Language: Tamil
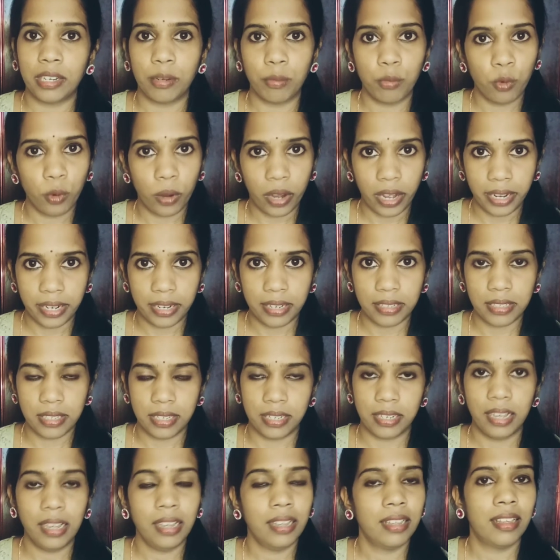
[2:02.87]
ரிமூவ்
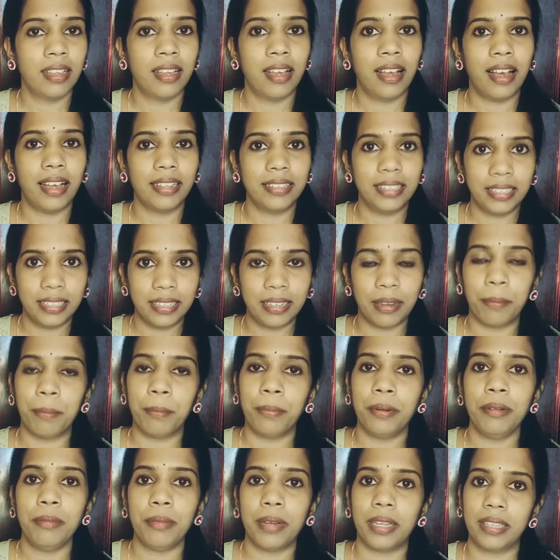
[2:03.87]
ஆகிடுச்சின்னா
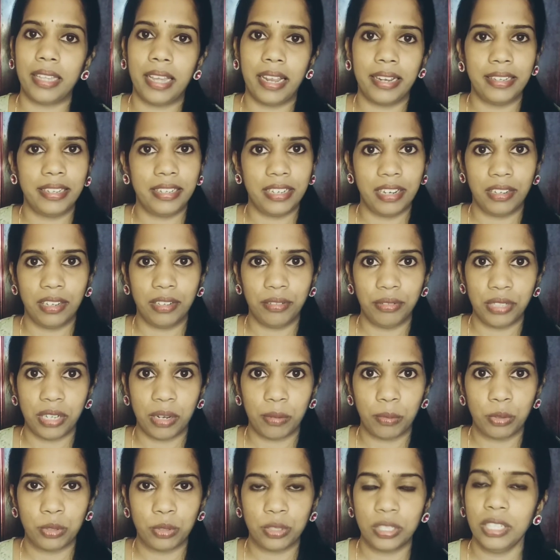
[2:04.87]
அதுக்கப்புறம் அந்த ஆன்டி டேண்ட்ரஃப்
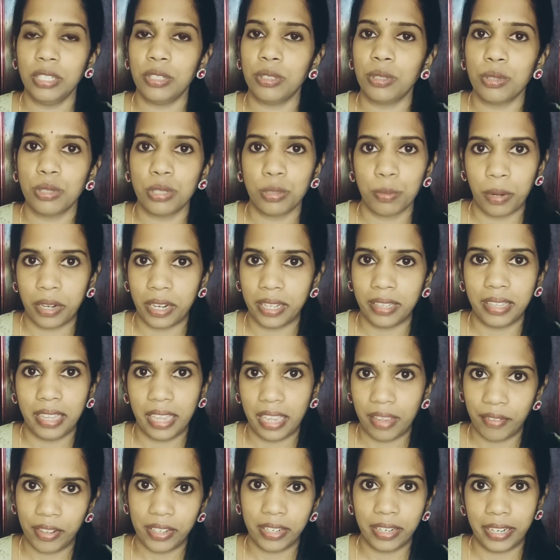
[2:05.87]
ஷாம்பூஸை யூஸ் பண்ண
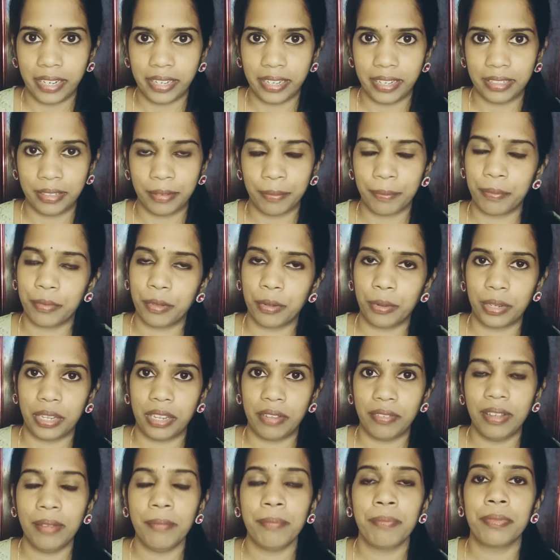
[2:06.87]
தேவை கிடையாது
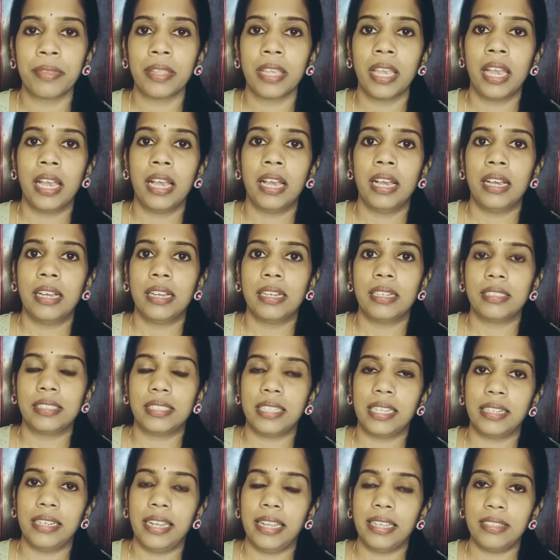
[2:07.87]
ஓகேவா
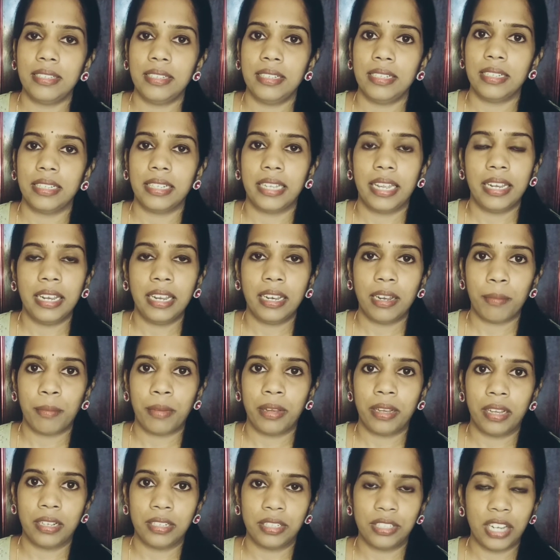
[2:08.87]
சரி நெக்ஸ்ட் என்ன
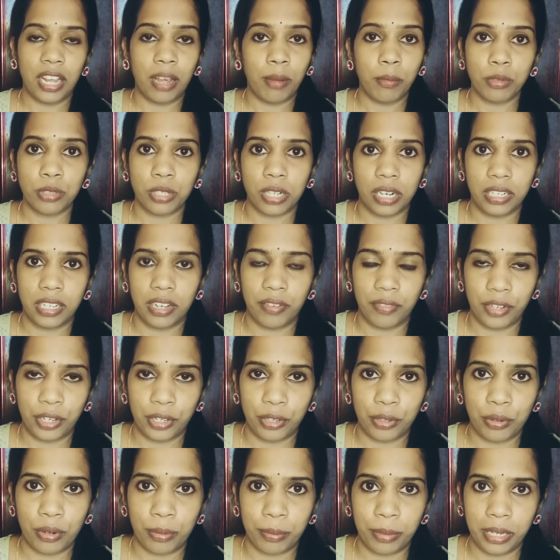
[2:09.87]
நம்ம ஷாம்பூஸில்
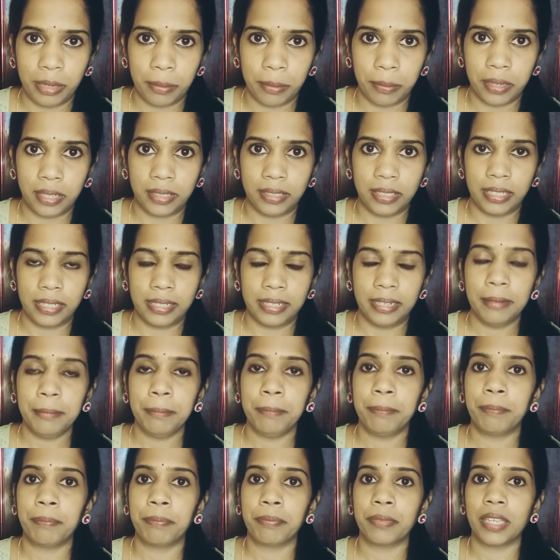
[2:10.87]
கவனிக்கணும் அப்படின்னு பார்த்தீங்கன்னா
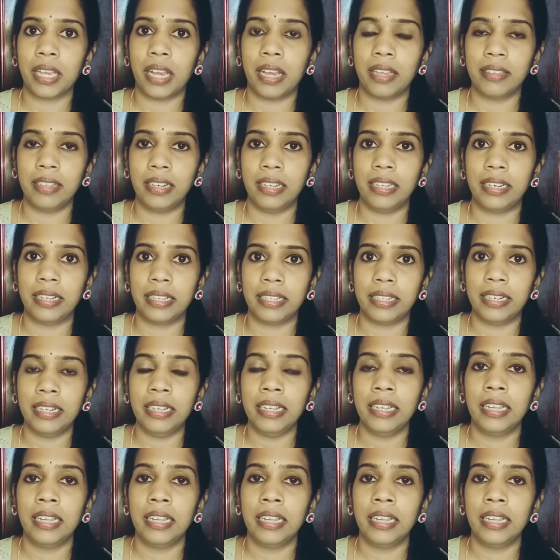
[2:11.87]
அதில் இருக்கிற